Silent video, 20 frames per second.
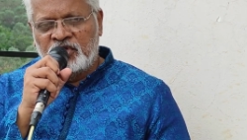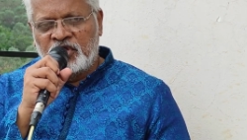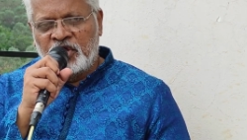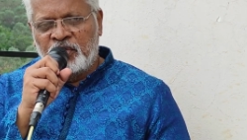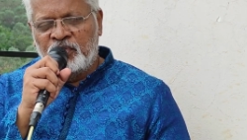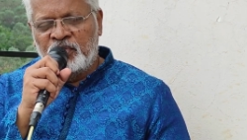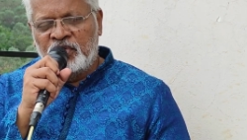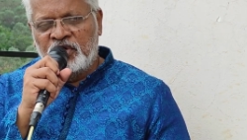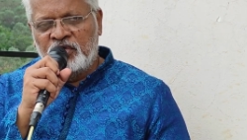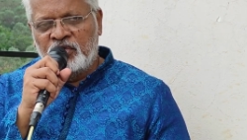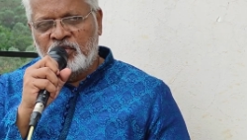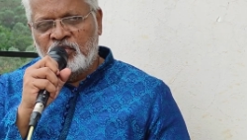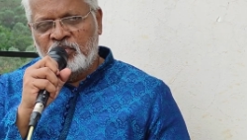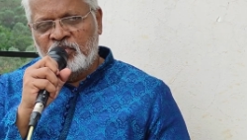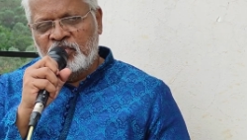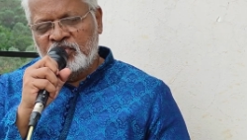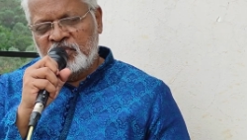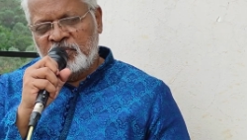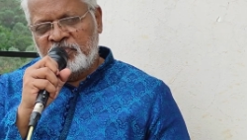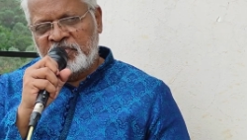దేవుణ్ణి నువ్వు
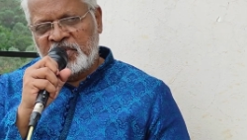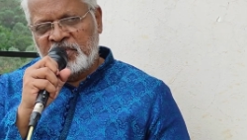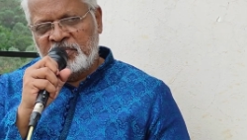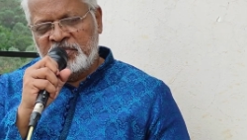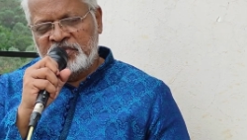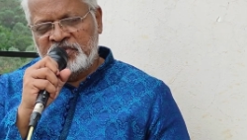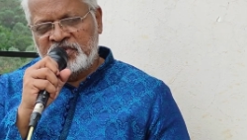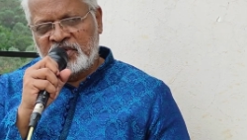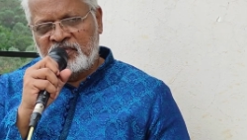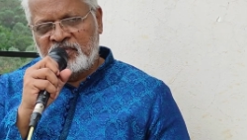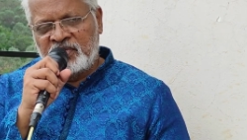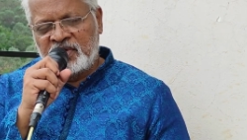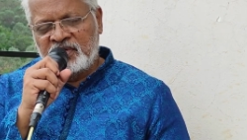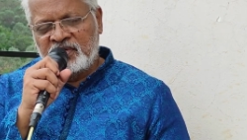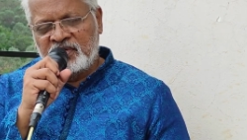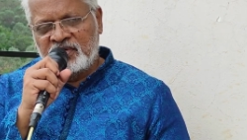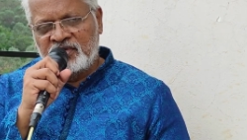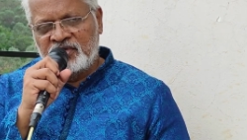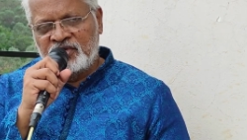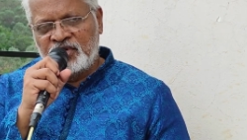ముందు ప్రేమించావా
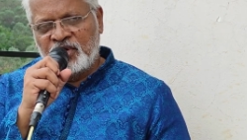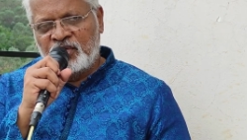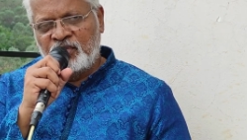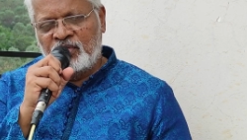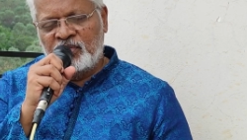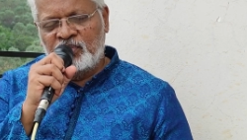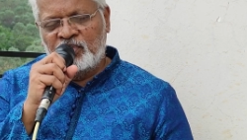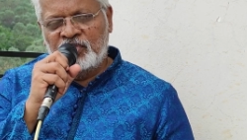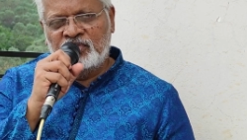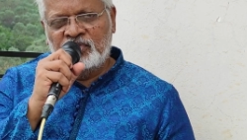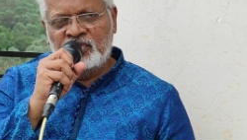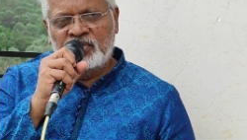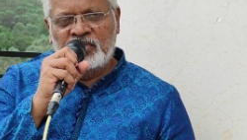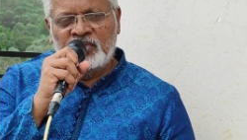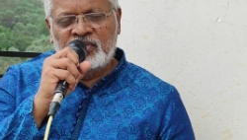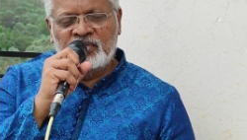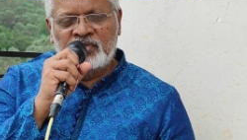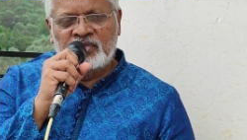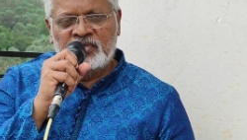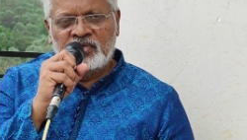దేవుడు ముందు
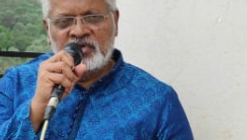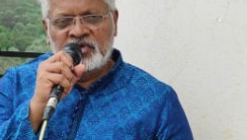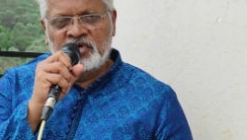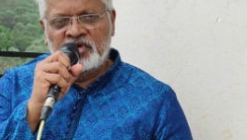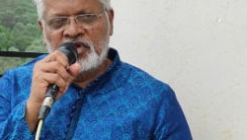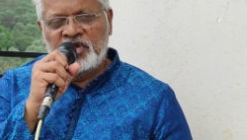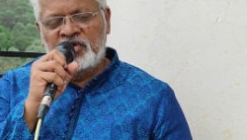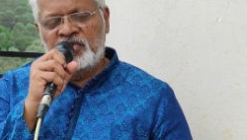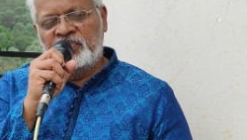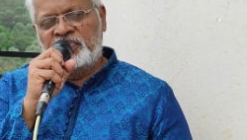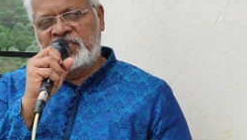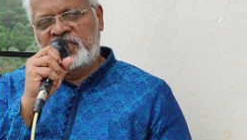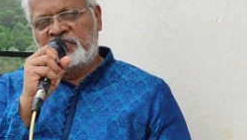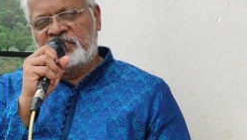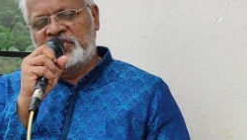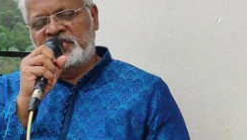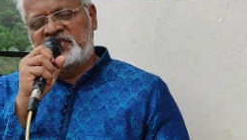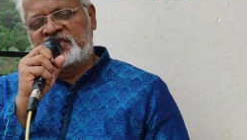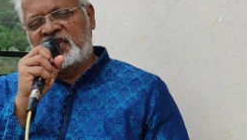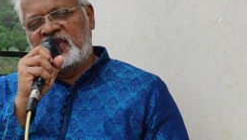నిన్ను
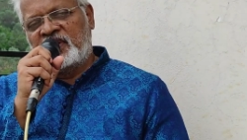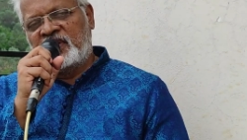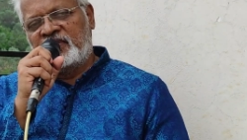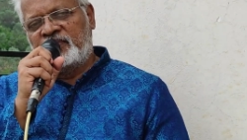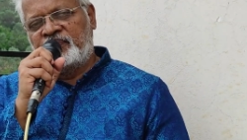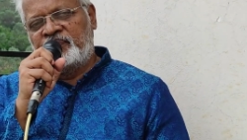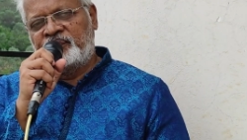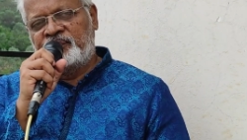ప్రేమించారా